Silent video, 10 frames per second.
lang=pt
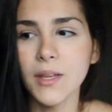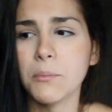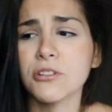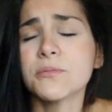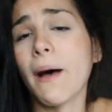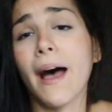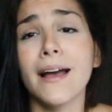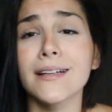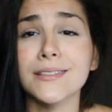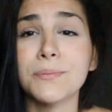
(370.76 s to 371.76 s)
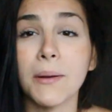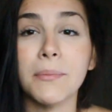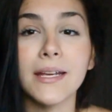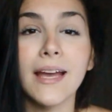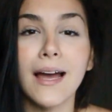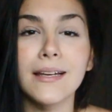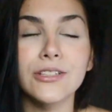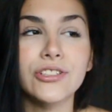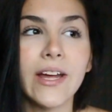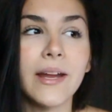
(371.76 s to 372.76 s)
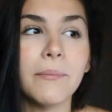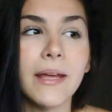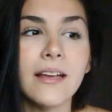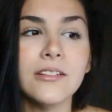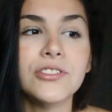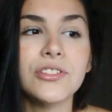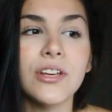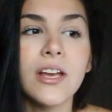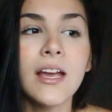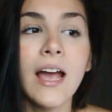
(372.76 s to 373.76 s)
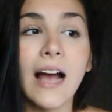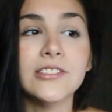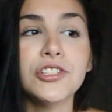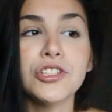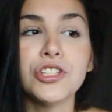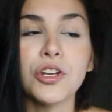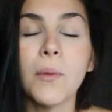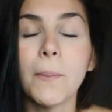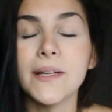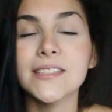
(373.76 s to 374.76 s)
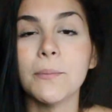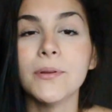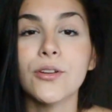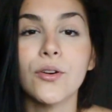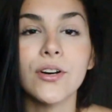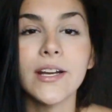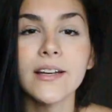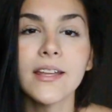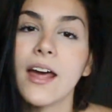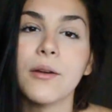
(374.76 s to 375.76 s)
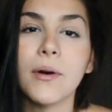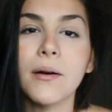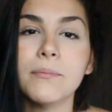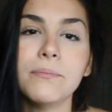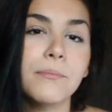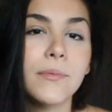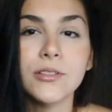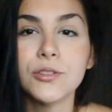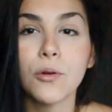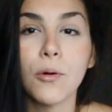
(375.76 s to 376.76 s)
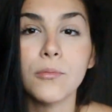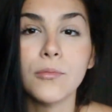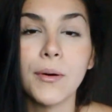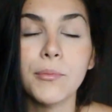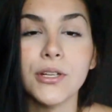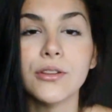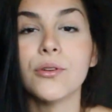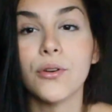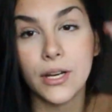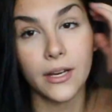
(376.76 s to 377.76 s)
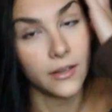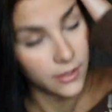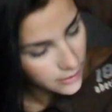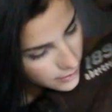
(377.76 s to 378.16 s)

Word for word: Meus pais para brigar ali diariamente. A gente tinha uma preceptora, que era uma, uma tipo uma monitora